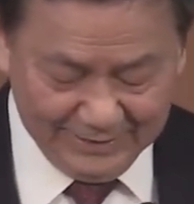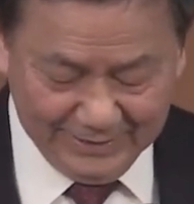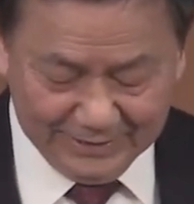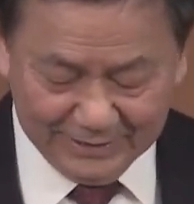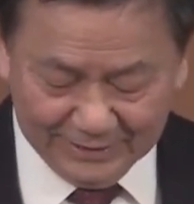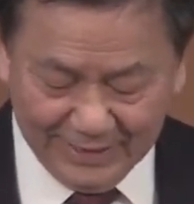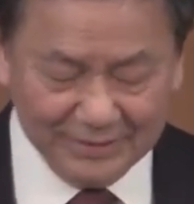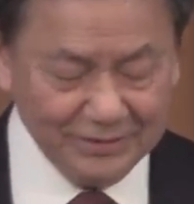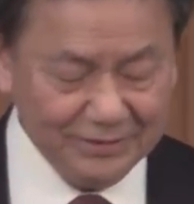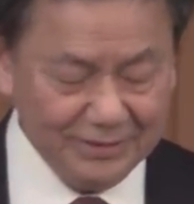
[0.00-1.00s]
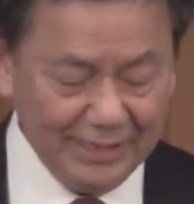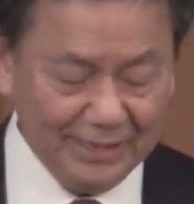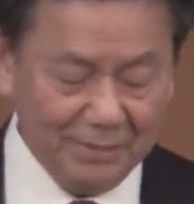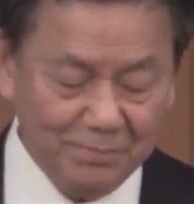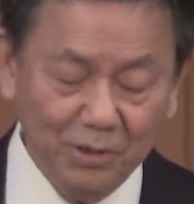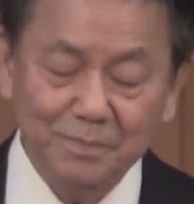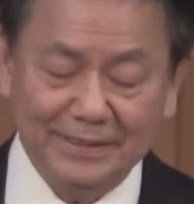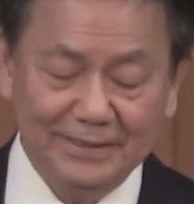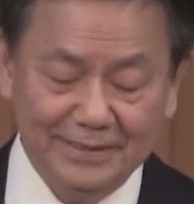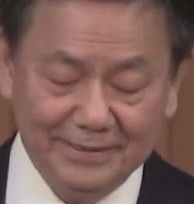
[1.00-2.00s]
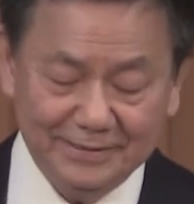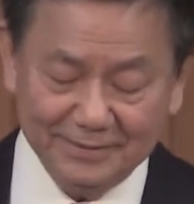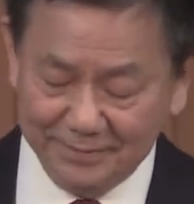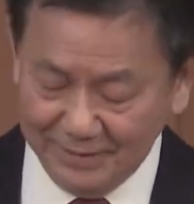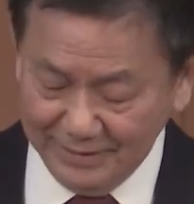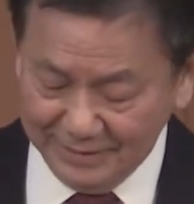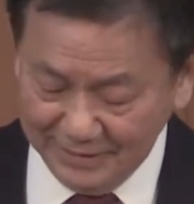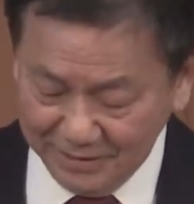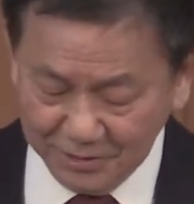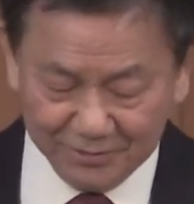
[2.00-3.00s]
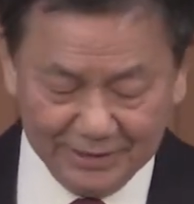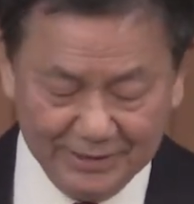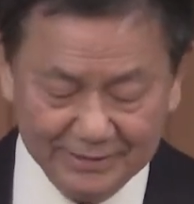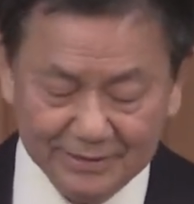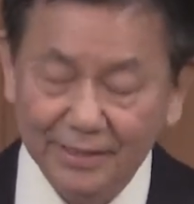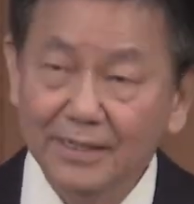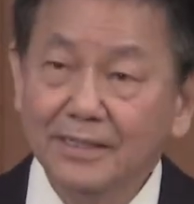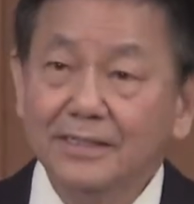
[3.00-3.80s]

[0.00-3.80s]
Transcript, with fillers: 试探就是看看 “probing” 的意思，引诱的意思，